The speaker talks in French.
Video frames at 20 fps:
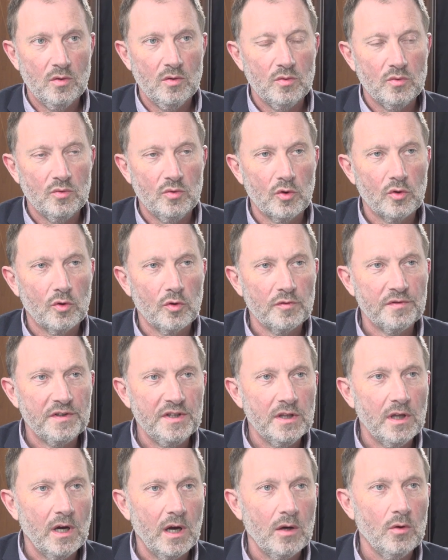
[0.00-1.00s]
Donc au
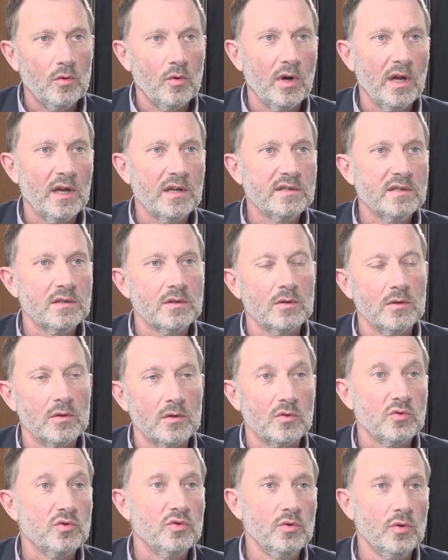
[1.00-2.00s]
final, on reste
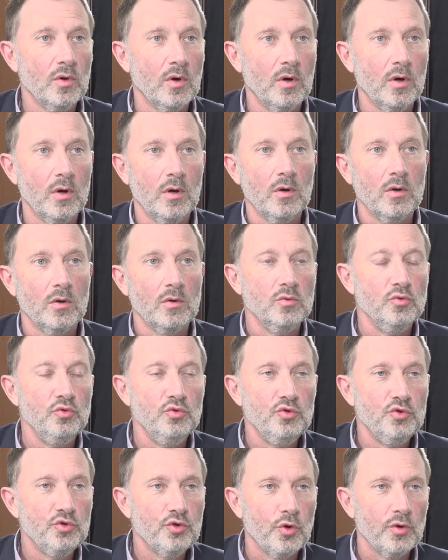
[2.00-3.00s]
euh, sur euh,
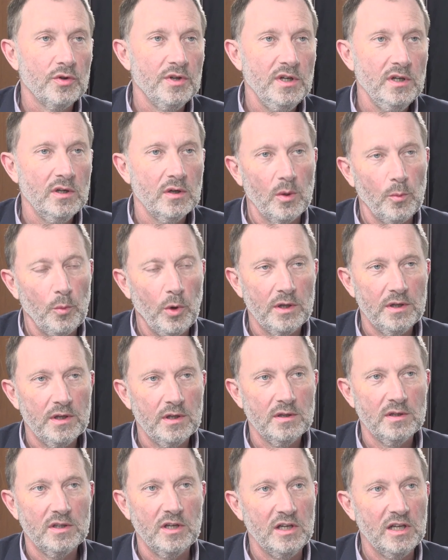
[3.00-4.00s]
une journée en
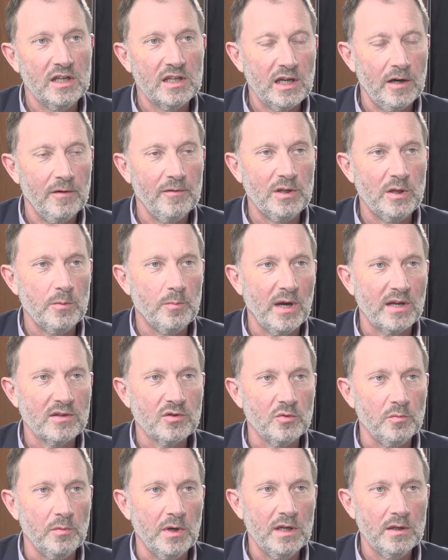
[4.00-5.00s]
moyenne télétravaillée par
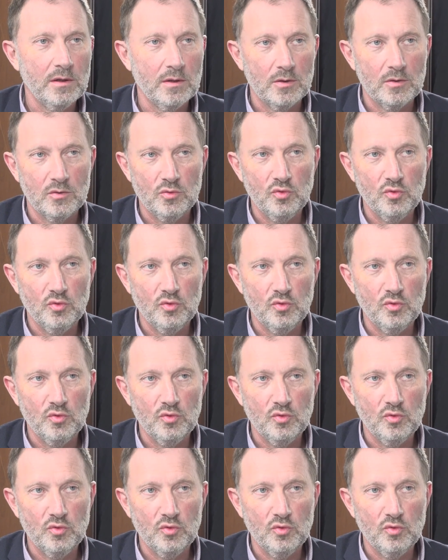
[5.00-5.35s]
semaine.